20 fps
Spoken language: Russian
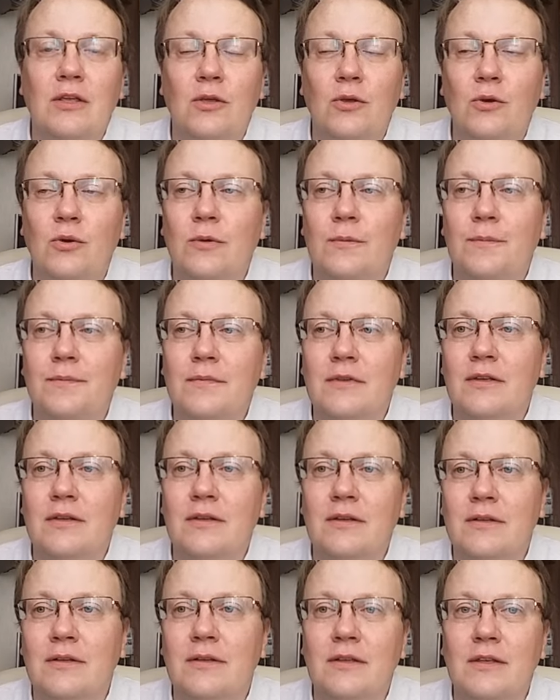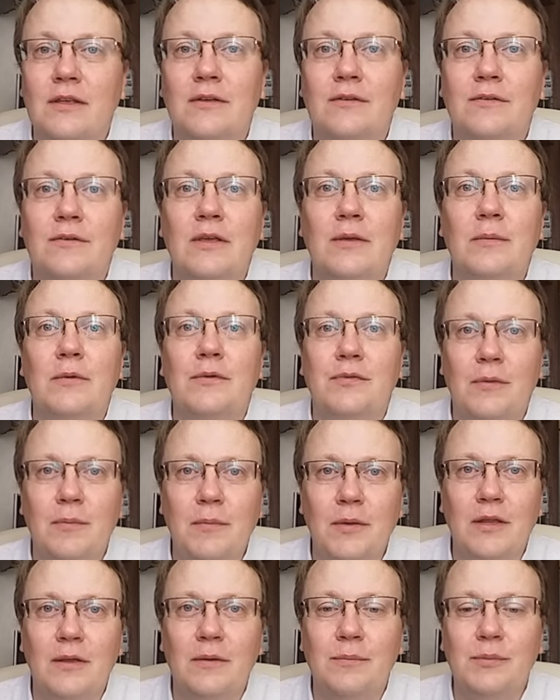ее э, имя,
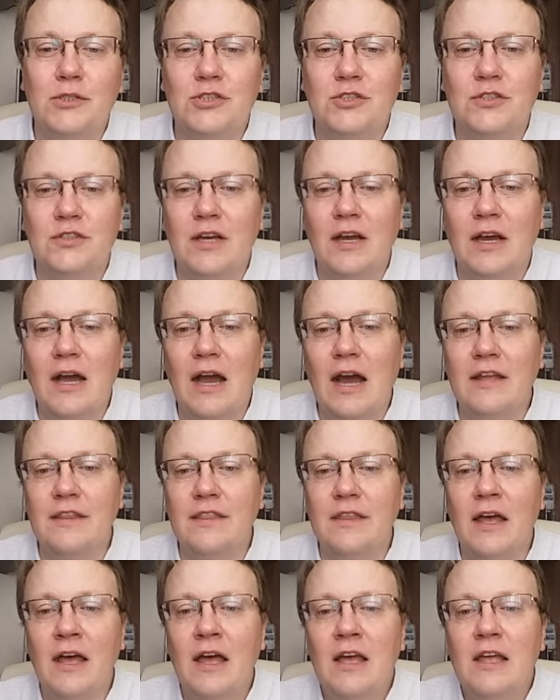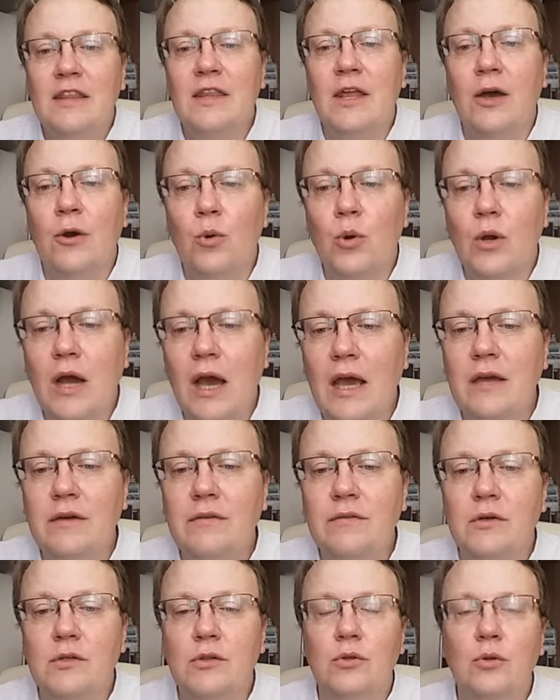фамилия пишется как Анна
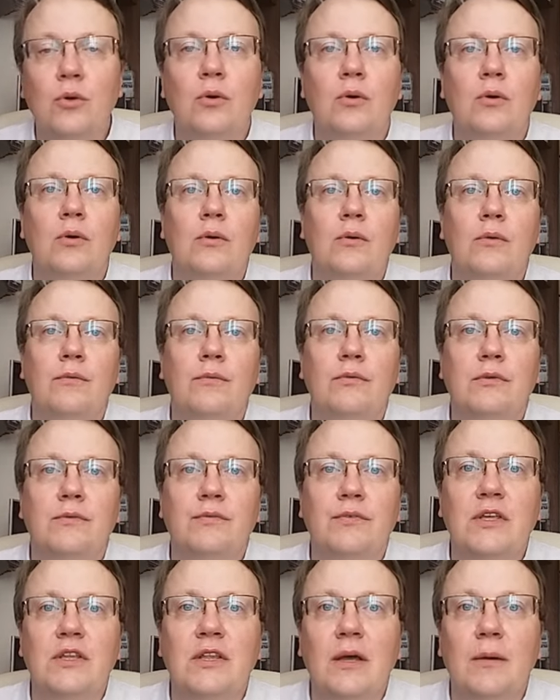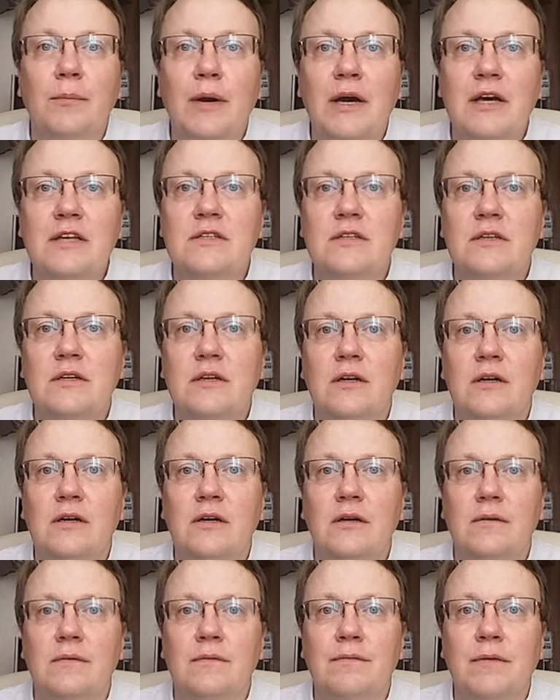Даукаева, но вот в кинобазах
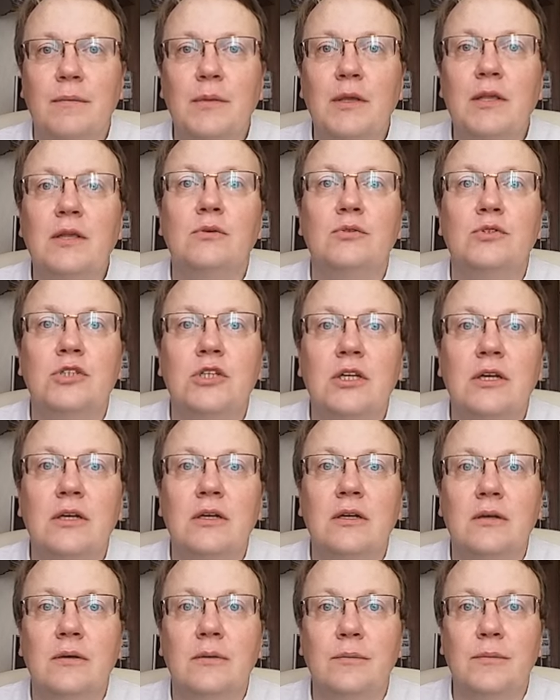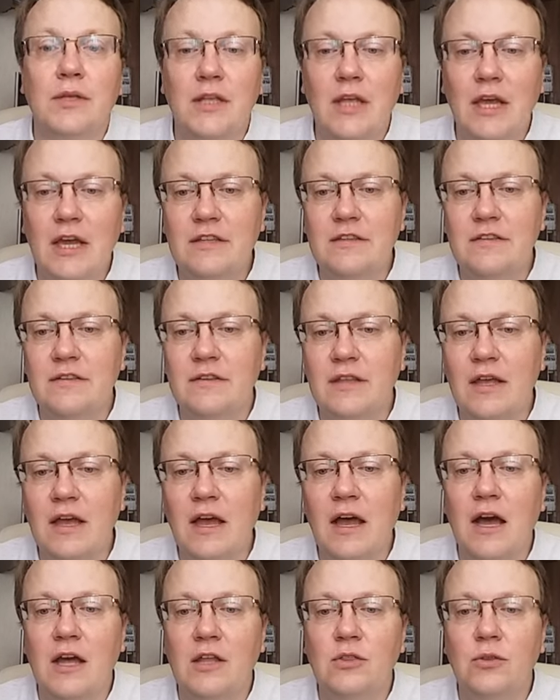фамилия уже меняется
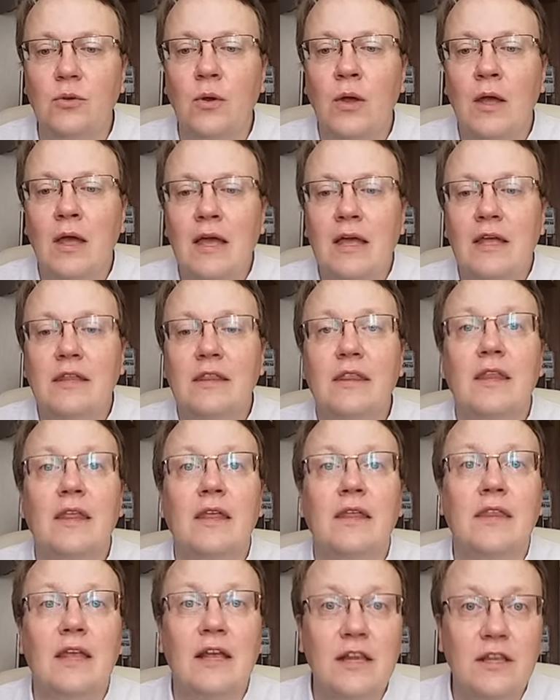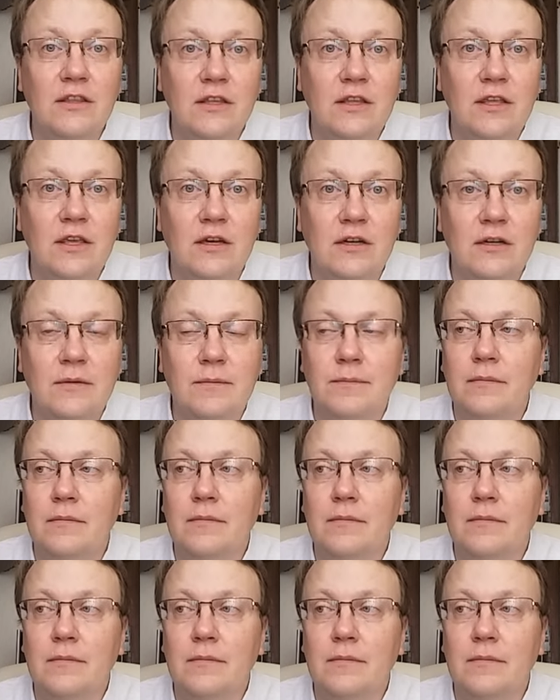на Анну Далингер